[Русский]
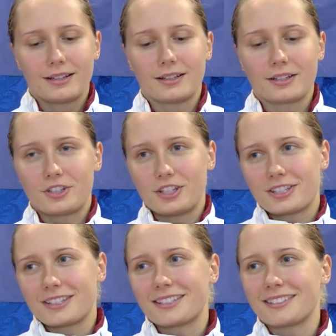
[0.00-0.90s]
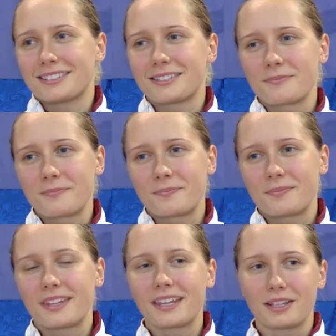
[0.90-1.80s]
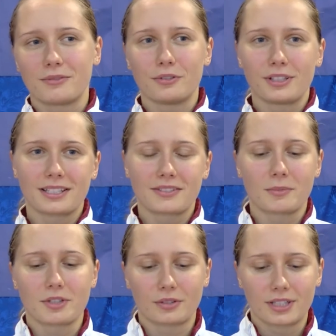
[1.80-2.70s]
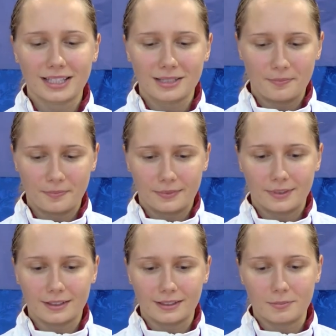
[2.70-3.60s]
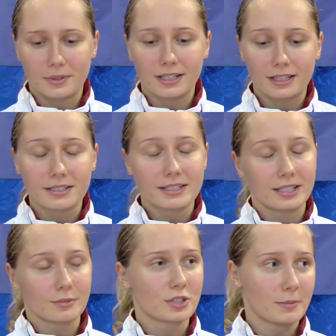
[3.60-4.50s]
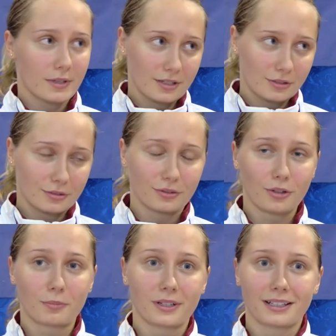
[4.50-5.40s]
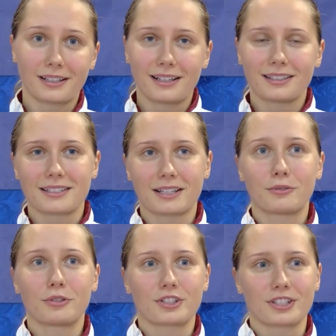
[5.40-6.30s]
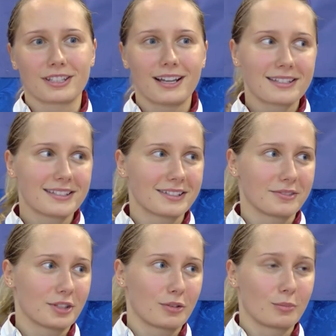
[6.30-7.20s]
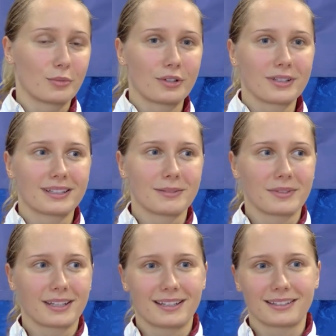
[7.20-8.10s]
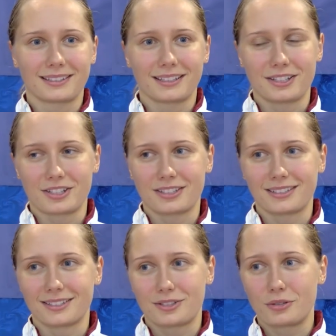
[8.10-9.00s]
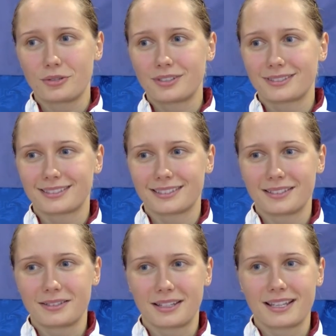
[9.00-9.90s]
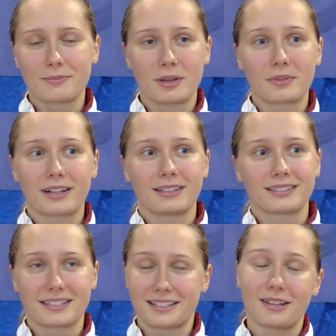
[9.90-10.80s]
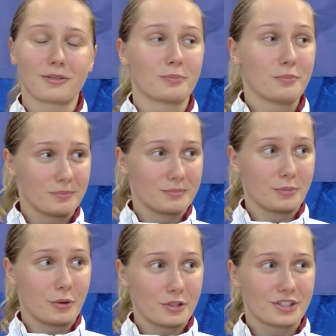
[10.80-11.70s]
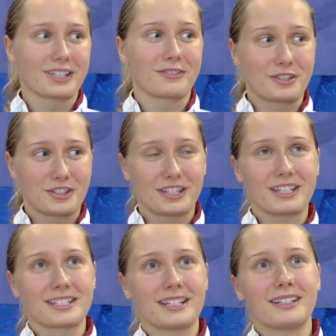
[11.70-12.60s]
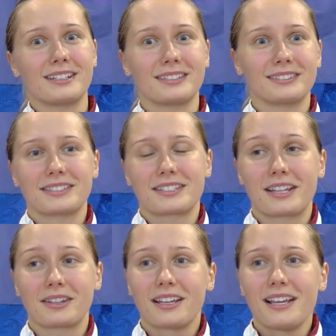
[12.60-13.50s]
А, честно, недовольна своим результатом. А, проиграла сильному сопернику, но проиграла за ход 16. Это второй бой. Для меня это, конечно, шок. Если бы я проиграла, не знаю, ну, позже, за ход 4, за, не знаю,